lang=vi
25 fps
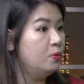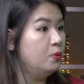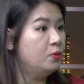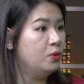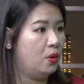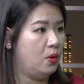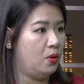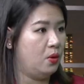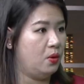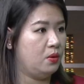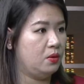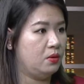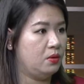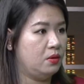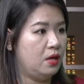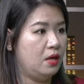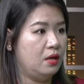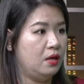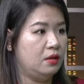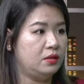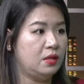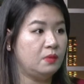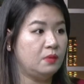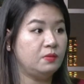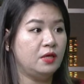nổ
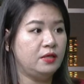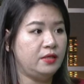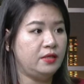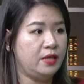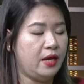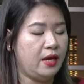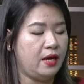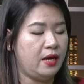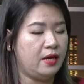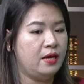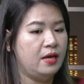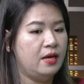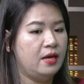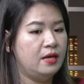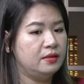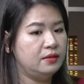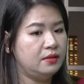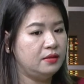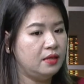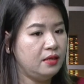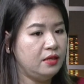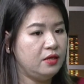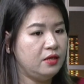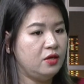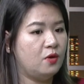ở trong giới trẻ
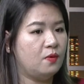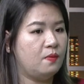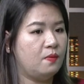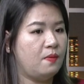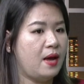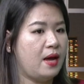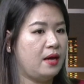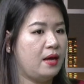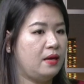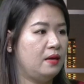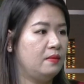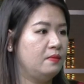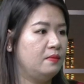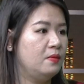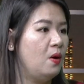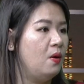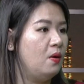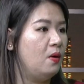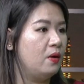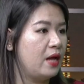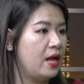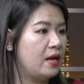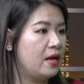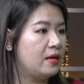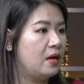rất nhiều bạn là
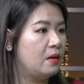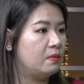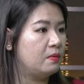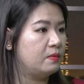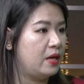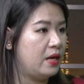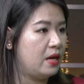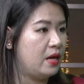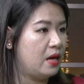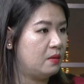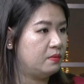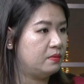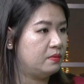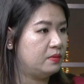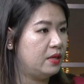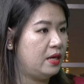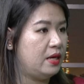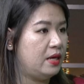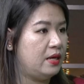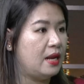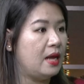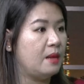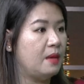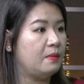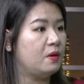bỏ ngang học đại học
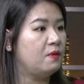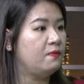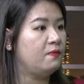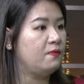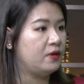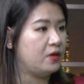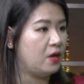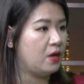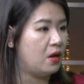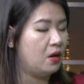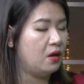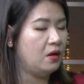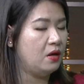để làm công việc đó